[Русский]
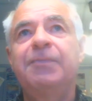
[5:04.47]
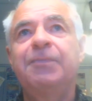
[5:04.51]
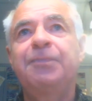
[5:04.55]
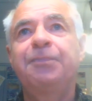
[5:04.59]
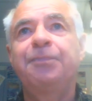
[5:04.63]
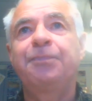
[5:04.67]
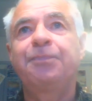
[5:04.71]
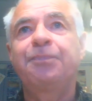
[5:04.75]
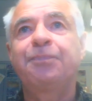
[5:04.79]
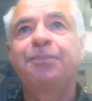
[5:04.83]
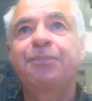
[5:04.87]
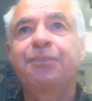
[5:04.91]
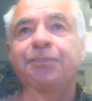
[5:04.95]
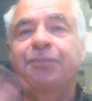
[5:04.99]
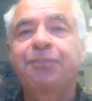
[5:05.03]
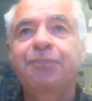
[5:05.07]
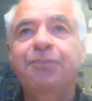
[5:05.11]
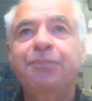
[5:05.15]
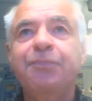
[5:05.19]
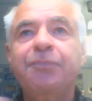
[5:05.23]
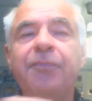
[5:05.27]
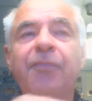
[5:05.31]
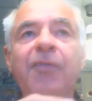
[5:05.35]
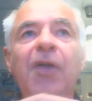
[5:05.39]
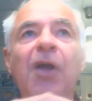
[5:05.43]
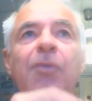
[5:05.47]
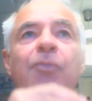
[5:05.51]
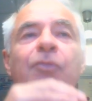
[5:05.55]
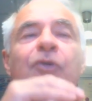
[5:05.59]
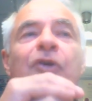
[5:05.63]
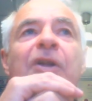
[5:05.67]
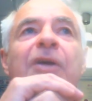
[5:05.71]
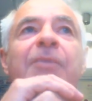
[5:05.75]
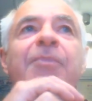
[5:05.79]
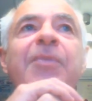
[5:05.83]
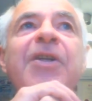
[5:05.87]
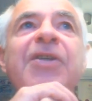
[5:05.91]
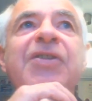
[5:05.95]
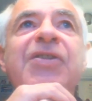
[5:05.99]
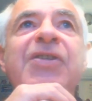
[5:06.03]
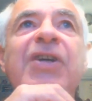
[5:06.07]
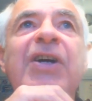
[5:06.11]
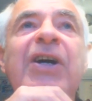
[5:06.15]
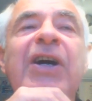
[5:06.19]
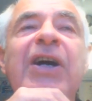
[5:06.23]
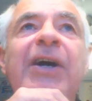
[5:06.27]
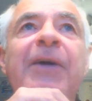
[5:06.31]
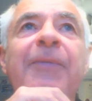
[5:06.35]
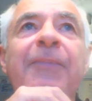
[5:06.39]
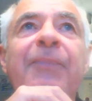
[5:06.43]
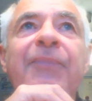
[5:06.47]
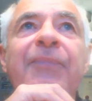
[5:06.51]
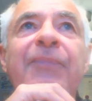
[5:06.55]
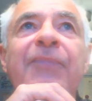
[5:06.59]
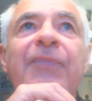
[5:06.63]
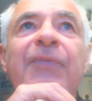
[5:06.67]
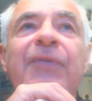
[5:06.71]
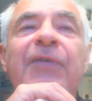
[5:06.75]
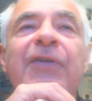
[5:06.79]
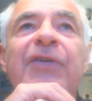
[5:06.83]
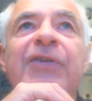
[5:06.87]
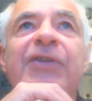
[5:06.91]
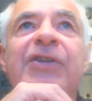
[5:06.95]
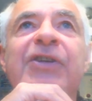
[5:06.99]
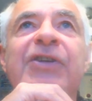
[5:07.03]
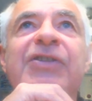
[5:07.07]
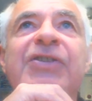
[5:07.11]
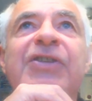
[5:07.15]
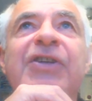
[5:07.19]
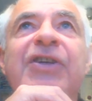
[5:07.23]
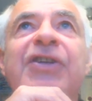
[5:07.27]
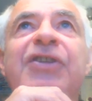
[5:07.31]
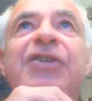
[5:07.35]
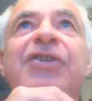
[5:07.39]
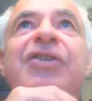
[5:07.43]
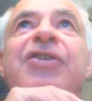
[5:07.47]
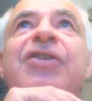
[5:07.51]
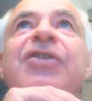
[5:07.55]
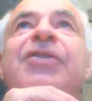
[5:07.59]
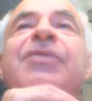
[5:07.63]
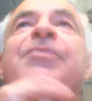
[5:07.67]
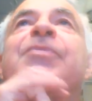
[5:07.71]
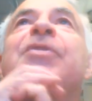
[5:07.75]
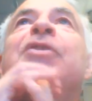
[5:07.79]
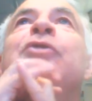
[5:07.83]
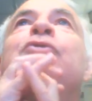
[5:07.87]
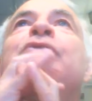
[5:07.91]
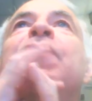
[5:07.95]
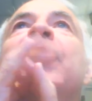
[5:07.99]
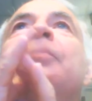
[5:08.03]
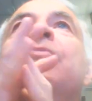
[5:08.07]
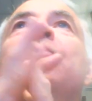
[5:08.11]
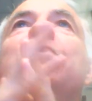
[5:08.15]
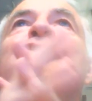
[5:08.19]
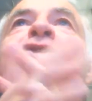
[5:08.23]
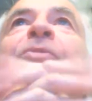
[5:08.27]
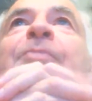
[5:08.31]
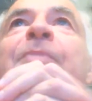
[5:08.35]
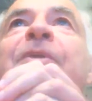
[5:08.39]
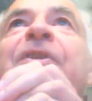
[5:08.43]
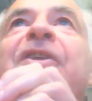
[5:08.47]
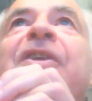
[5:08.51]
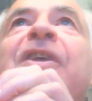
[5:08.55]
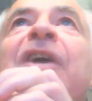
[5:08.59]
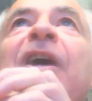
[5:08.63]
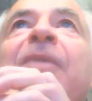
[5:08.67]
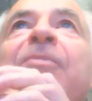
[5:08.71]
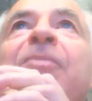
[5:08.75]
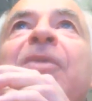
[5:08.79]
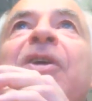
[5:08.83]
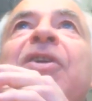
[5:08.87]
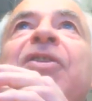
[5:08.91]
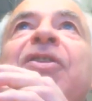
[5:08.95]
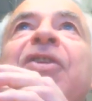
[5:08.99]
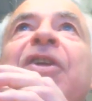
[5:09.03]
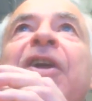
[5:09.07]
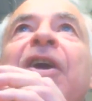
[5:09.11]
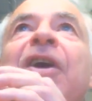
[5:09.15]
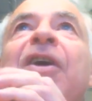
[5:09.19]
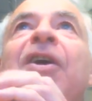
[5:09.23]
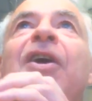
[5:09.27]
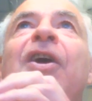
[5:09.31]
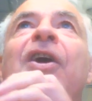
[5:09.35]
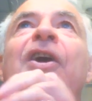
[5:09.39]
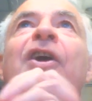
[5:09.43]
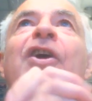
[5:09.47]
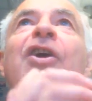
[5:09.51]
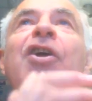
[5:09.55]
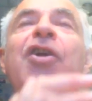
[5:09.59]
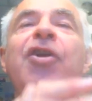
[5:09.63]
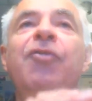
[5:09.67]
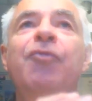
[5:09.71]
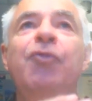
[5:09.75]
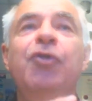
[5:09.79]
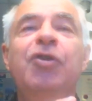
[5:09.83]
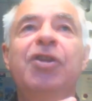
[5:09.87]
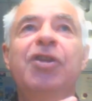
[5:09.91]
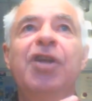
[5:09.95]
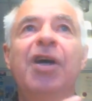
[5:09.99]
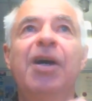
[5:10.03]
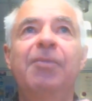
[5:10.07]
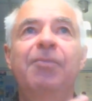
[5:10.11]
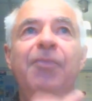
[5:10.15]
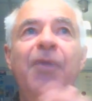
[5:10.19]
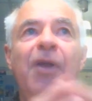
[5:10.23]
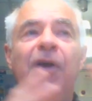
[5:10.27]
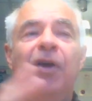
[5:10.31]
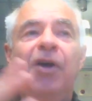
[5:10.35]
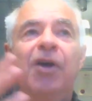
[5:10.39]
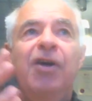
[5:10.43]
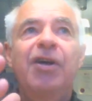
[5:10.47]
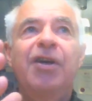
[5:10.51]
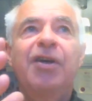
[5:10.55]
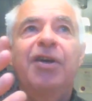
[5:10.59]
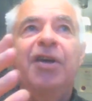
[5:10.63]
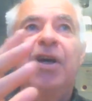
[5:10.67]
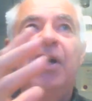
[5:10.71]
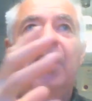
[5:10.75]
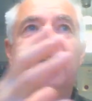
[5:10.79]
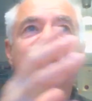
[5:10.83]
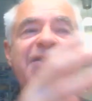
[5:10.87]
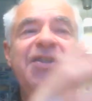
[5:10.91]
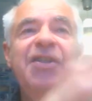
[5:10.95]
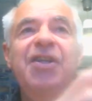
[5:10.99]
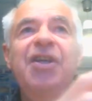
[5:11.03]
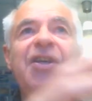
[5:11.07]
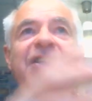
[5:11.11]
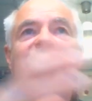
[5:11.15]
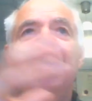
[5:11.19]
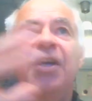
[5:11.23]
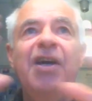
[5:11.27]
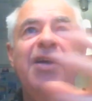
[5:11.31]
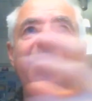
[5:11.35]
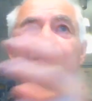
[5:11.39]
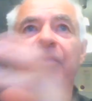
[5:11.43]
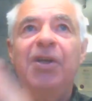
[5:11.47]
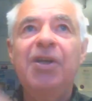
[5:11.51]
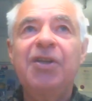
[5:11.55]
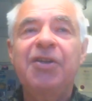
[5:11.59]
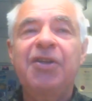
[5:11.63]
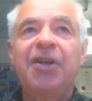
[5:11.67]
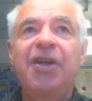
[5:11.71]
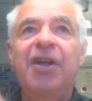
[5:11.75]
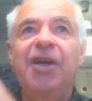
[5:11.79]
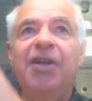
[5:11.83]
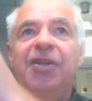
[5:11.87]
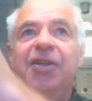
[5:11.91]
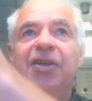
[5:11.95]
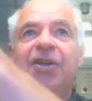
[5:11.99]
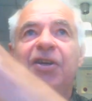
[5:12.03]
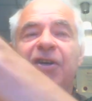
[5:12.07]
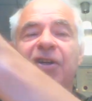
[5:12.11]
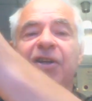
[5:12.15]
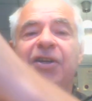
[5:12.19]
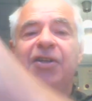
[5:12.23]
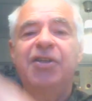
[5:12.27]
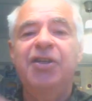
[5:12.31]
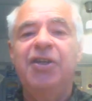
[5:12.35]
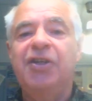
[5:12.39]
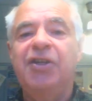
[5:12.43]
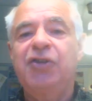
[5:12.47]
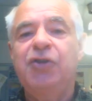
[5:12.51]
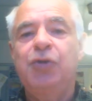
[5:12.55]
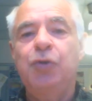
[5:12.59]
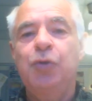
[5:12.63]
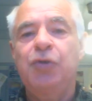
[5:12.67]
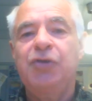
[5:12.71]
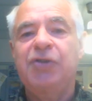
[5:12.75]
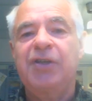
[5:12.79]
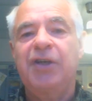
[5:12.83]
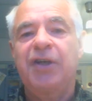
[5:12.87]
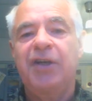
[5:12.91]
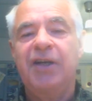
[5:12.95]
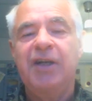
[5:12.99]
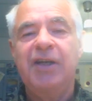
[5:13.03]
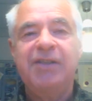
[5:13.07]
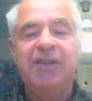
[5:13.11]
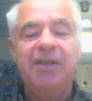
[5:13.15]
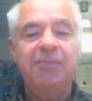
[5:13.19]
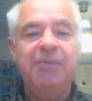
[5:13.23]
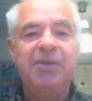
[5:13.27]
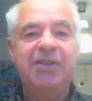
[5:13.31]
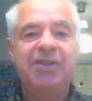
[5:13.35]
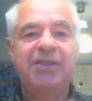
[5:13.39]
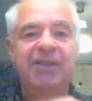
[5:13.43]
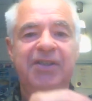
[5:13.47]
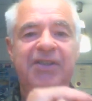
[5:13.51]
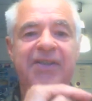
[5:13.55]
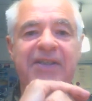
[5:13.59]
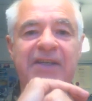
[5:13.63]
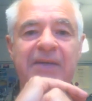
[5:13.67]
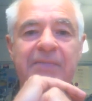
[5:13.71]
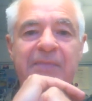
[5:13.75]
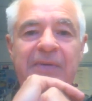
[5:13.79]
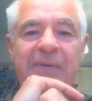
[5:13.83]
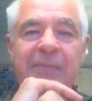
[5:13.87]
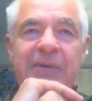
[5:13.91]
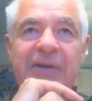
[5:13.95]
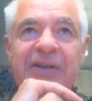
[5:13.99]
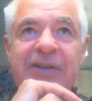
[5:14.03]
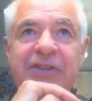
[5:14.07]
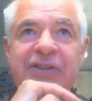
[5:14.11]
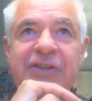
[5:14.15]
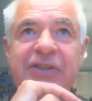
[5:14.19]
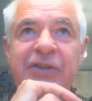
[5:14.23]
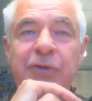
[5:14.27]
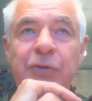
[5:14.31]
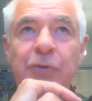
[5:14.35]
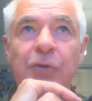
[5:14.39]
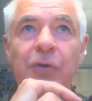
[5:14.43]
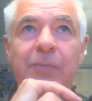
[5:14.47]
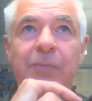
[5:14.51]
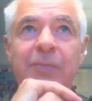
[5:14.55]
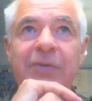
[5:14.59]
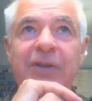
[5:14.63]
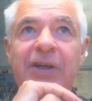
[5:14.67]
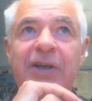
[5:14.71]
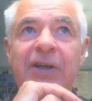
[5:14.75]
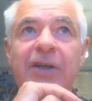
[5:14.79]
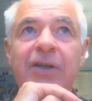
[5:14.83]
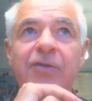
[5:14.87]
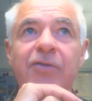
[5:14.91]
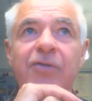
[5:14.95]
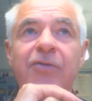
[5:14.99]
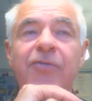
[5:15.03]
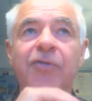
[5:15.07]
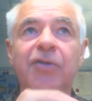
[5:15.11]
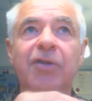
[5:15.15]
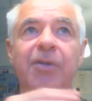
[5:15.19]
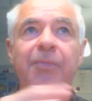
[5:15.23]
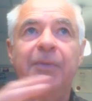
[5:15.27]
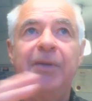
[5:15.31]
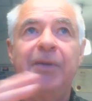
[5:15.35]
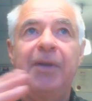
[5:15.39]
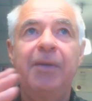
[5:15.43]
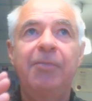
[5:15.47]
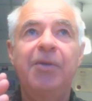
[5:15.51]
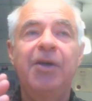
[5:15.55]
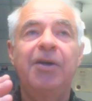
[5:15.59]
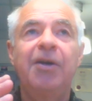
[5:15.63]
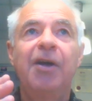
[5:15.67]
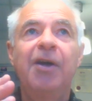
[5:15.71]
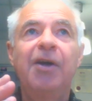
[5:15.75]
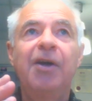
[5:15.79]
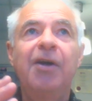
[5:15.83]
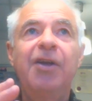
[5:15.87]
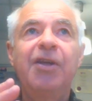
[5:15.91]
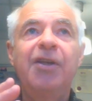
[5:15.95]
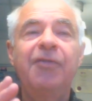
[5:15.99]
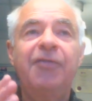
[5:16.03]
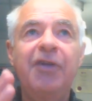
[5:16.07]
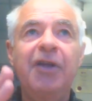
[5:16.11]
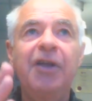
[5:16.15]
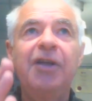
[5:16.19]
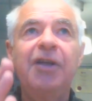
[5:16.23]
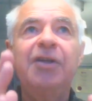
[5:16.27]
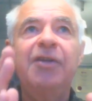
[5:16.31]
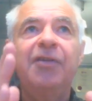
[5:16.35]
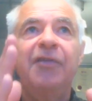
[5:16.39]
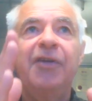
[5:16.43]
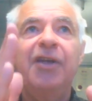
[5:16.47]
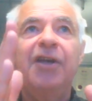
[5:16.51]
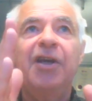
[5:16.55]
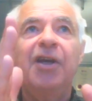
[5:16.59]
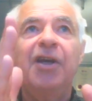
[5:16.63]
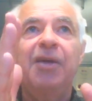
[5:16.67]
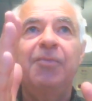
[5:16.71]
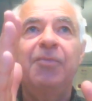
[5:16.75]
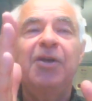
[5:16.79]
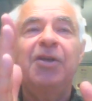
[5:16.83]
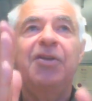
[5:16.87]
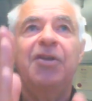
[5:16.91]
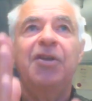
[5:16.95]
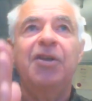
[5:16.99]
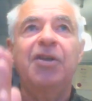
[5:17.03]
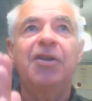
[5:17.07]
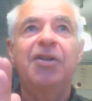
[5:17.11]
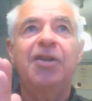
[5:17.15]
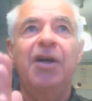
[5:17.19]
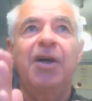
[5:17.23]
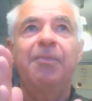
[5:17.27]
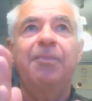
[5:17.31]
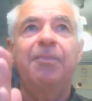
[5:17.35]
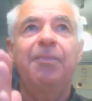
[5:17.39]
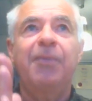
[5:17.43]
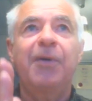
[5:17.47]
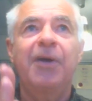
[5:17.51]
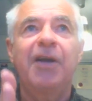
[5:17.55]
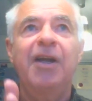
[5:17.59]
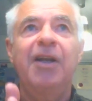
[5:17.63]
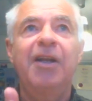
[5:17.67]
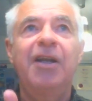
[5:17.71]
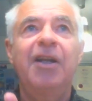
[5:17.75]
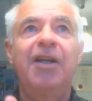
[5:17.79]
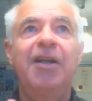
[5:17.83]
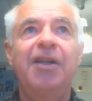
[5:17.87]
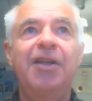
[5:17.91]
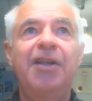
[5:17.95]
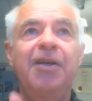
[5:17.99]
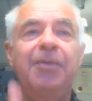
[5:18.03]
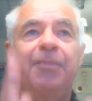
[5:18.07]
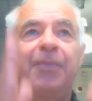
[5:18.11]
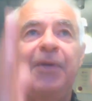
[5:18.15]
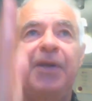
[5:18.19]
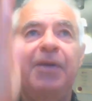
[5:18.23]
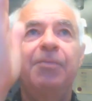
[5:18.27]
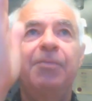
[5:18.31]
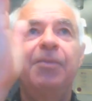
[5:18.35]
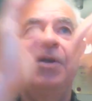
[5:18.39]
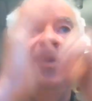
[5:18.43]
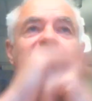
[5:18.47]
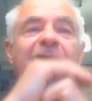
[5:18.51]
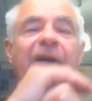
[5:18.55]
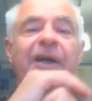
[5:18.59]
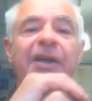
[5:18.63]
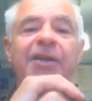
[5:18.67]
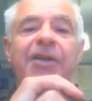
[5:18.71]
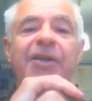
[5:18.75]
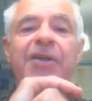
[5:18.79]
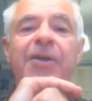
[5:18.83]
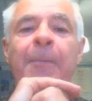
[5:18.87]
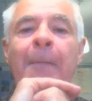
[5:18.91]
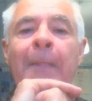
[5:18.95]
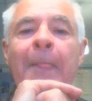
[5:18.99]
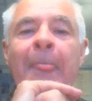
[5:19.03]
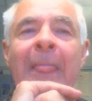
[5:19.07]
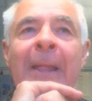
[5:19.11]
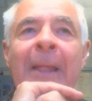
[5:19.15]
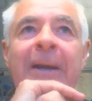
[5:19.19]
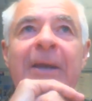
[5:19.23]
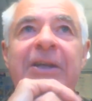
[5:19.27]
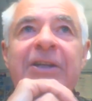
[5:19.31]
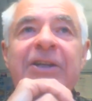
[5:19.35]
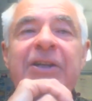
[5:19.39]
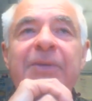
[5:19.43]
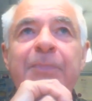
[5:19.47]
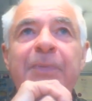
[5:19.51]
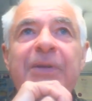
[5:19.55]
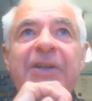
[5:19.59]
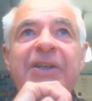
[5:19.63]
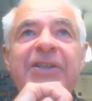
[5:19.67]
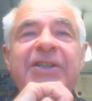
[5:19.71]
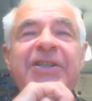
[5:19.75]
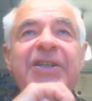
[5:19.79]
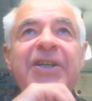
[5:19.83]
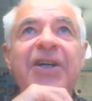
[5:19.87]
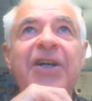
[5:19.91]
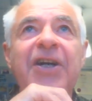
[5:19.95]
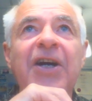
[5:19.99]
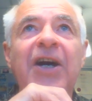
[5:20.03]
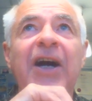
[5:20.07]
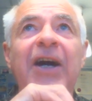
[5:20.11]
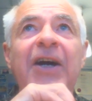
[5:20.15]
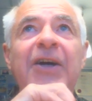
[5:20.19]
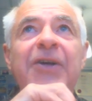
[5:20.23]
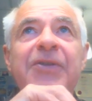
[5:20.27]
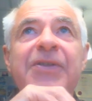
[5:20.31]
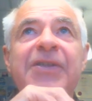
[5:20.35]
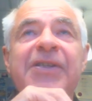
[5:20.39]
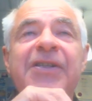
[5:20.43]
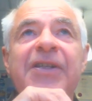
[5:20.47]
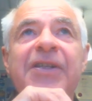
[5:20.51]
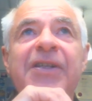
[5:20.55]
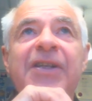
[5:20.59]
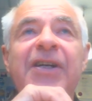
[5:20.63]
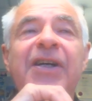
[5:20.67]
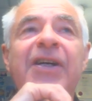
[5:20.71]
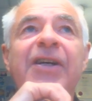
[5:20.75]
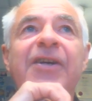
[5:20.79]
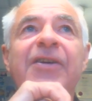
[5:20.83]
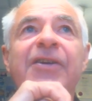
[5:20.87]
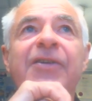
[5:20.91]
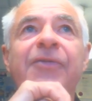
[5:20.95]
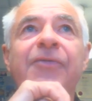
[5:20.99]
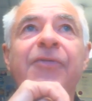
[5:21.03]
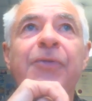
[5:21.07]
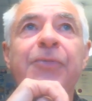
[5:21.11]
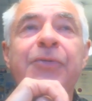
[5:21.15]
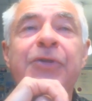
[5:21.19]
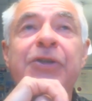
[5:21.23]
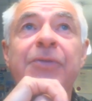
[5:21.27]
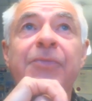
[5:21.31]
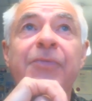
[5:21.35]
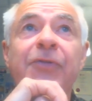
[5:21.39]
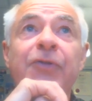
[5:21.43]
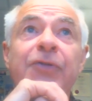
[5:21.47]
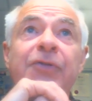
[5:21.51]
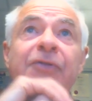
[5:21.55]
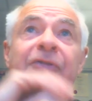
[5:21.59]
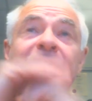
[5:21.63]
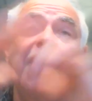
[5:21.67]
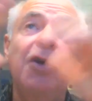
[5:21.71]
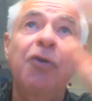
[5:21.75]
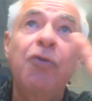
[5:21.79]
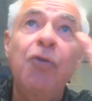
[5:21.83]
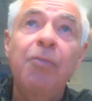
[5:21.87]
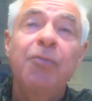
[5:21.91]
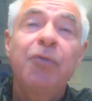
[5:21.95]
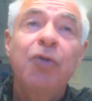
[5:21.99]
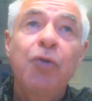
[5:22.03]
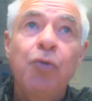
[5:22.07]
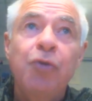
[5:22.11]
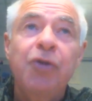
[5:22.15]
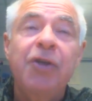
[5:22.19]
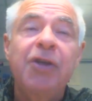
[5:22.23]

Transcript: эм, более близка, так сказать, э, людям может быть геометрия, и вот там э, разные геометрии, они характеризуются разными системами аксиом, да, ну вот, например, Евклидова геометрия, там параллельные прямые, они не пересекаются, да, и, в общем, вот в таком